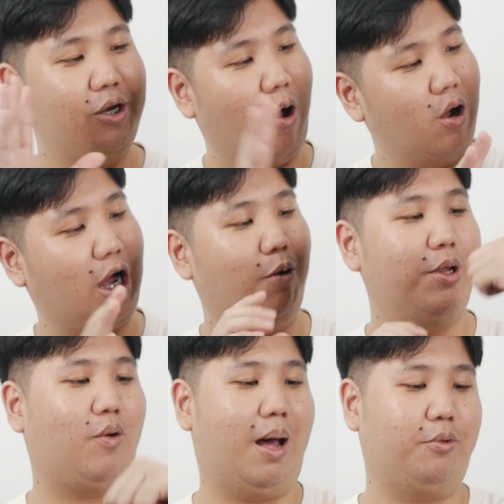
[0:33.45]
น้องเขา
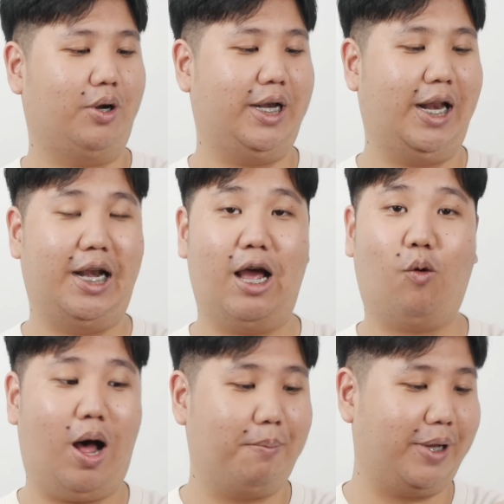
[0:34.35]
มีความโดดเด่นและ
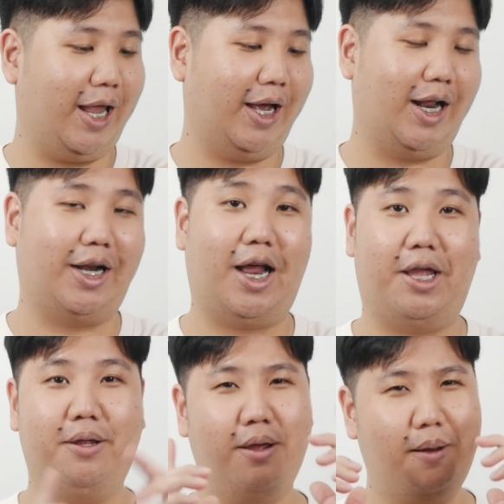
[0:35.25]
ความเก่งขนาดไหน
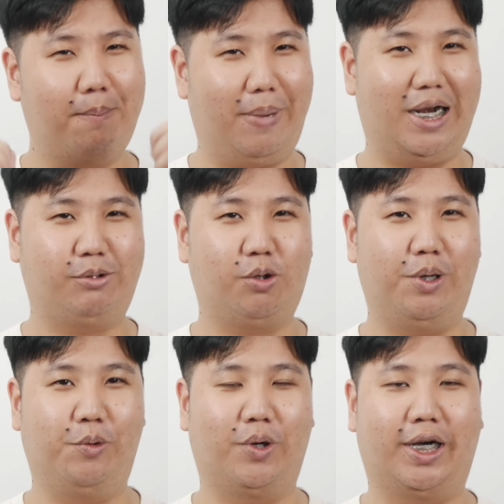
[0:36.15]
ไปรับชม
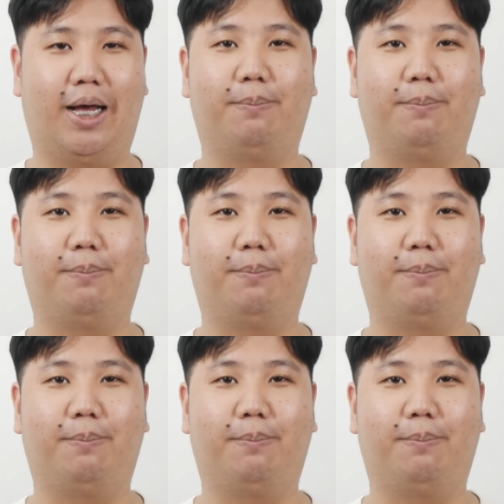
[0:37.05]
รีวิวกันครั